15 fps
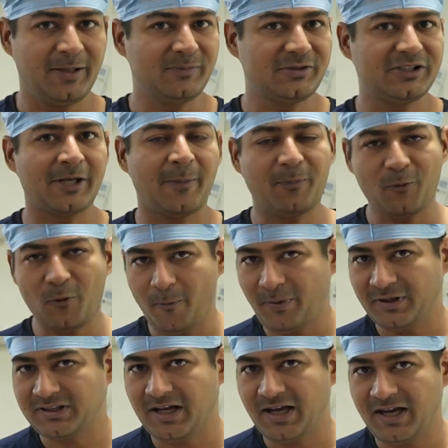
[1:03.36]
हम सबको
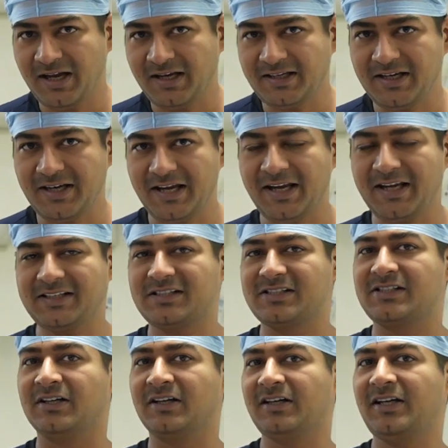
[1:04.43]
पता है कि एक
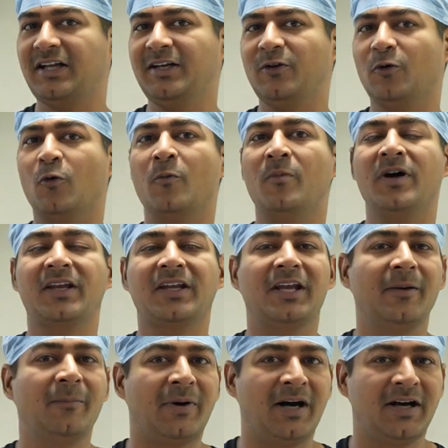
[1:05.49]
सर्टेन उम्र
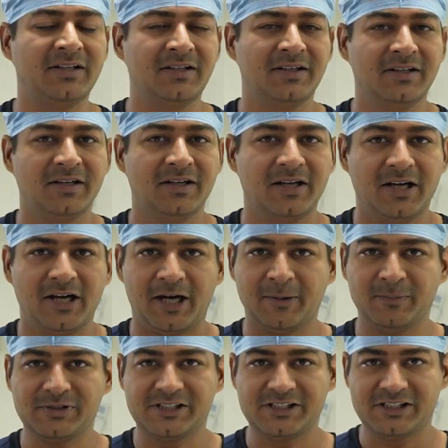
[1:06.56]
के बाद
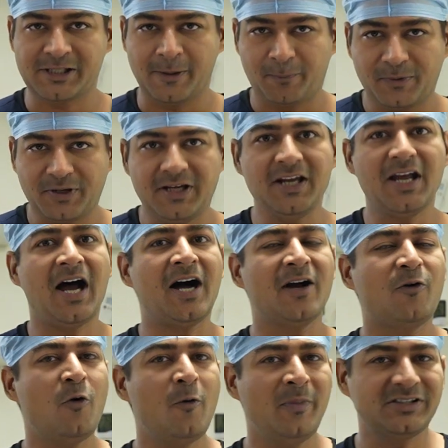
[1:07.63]
हम सबकी
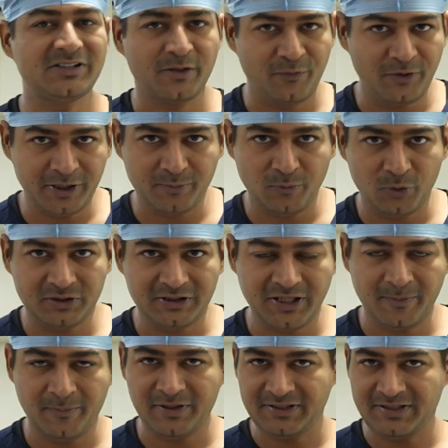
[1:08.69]
आंखों में सफ़ेद
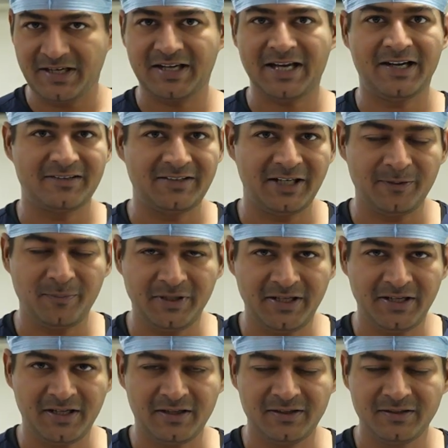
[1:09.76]
मोतियाबिंद या कैट्रैक्ट
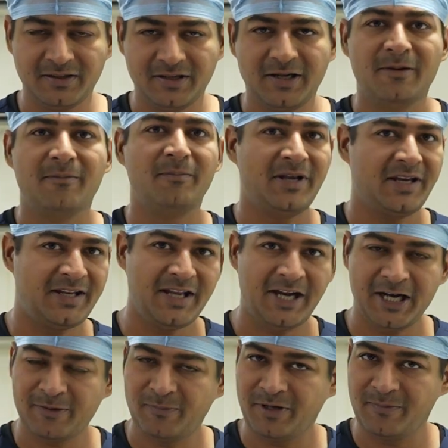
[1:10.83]
बनेगा मेरी
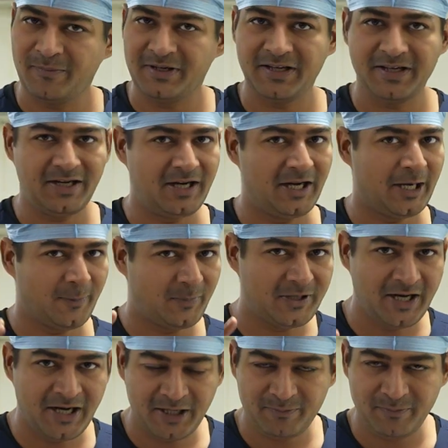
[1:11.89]
आंख में ही बनेगा
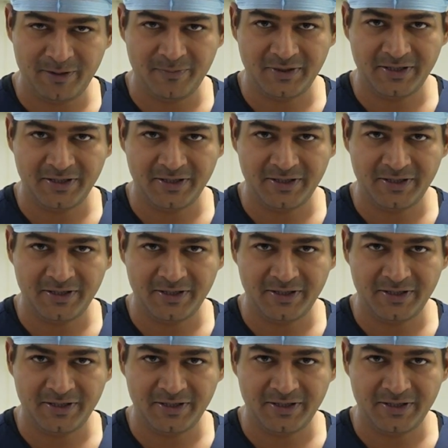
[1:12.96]
आपकी आंख में ही